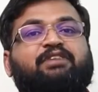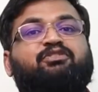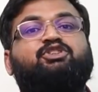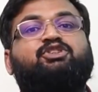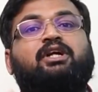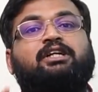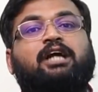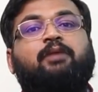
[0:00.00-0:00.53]

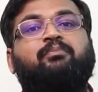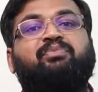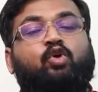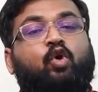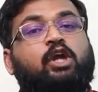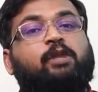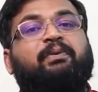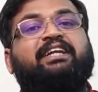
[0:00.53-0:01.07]
ட்ரெடிஃபுட்ஸ் டாட் காம்
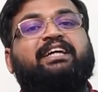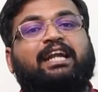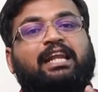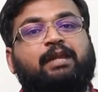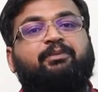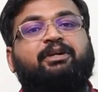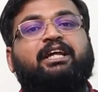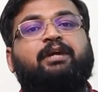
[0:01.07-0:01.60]
கோயில்பட்டி
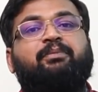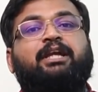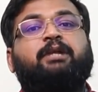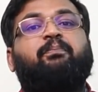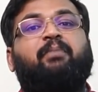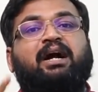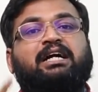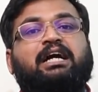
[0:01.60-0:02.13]
கடலை மிட்டாய் மாதிரி
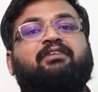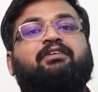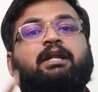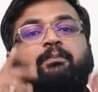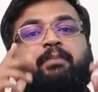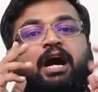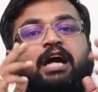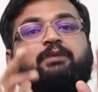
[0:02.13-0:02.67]
பக்காவான
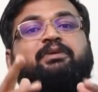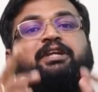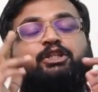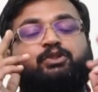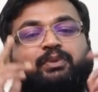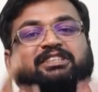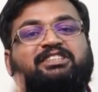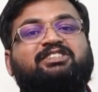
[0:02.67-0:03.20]
பாரம்பரிய
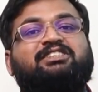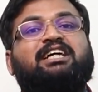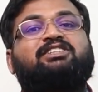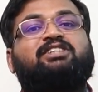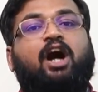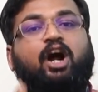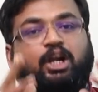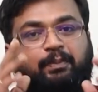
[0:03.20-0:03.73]
ஸ்வீட்ஸ் அண்ட்
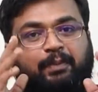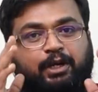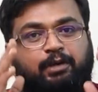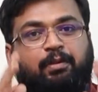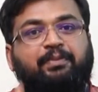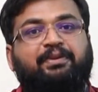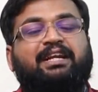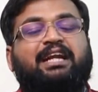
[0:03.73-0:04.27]
ஸ்நாக்ஸ் ஆர்டர்
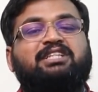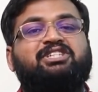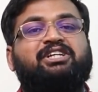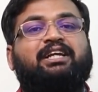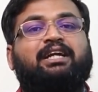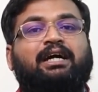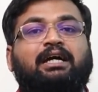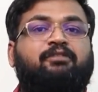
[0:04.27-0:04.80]
பண்ணணும் அப்படின்னு
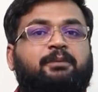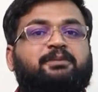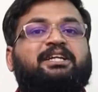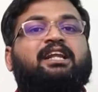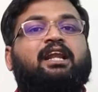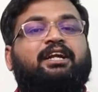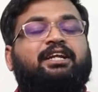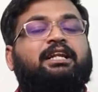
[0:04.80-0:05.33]
நினைச்சீங்கன்னா
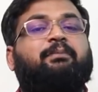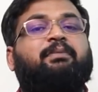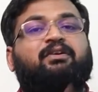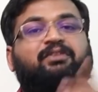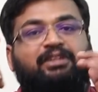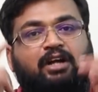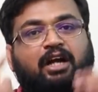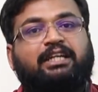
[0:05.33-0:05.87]
வெப்சைட் அப்படி நம்பரை
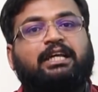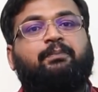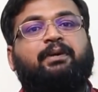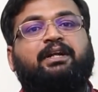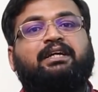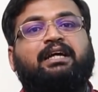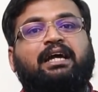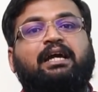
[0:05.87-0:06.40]
வந்து காண்டாக்ட்
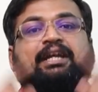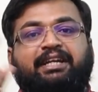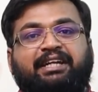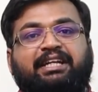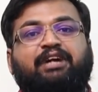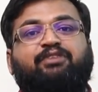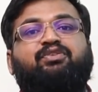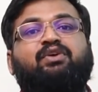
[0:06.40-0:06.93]
பண்ணுங்க
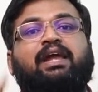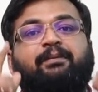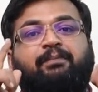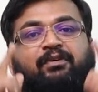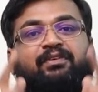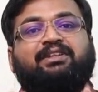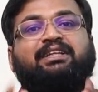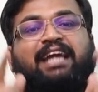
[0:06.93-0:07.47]
இந்தியா ஃபுல்லாக
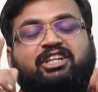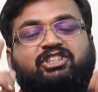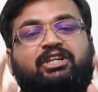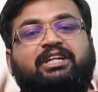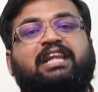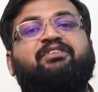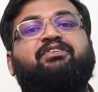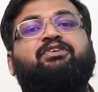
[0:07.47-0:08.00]
இப்போ வந்து கேஷ்
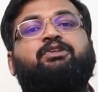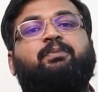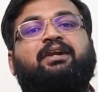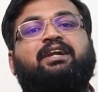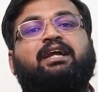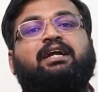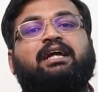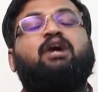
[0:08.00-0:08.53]
ஆன் டெலிவரி வந்து
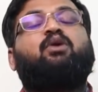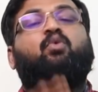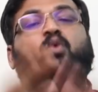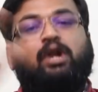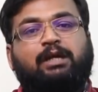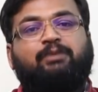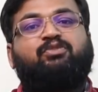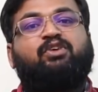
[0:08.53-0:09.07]
பண்ணுறாங்க
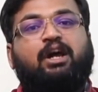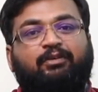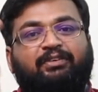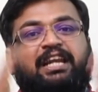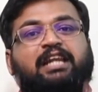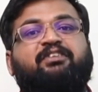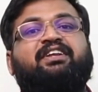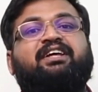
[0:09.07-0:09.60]
உலகம் ஃபுல்லாகவும்
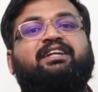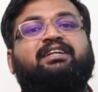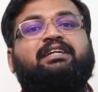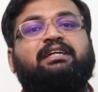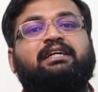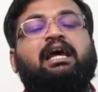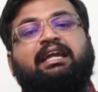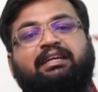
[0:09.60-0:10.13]
டெலிவரி
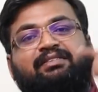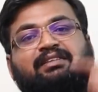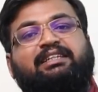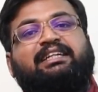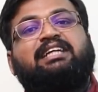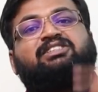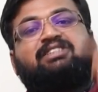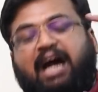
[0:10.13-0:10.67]
இருக்கு இந்த
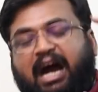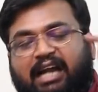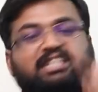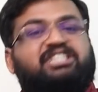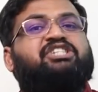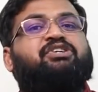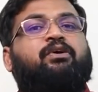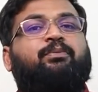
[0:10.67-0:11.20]
டேஸ்ட்
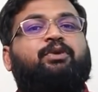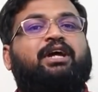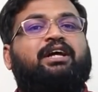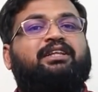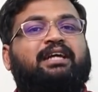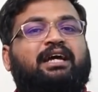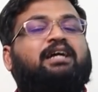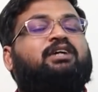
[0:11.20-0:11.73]
அடிச்சுக்கவே
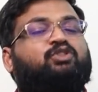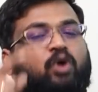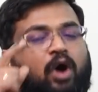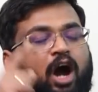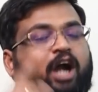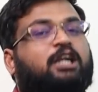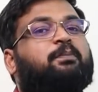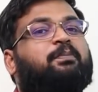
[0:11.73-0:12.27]
முடியாதுங்க ஸோ
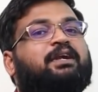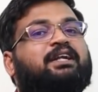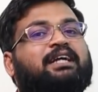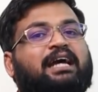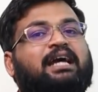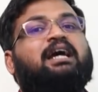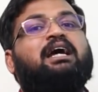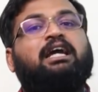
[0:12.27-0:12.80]
ஆர்டர்
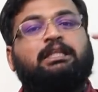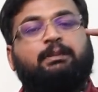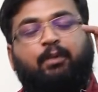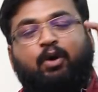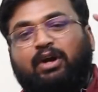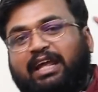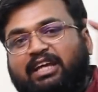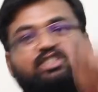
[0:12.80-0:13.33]
பண்ணுங்க இந்த
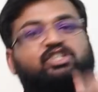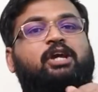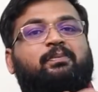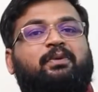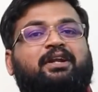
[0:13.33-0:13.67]
பொங்கலை என்ஜாய்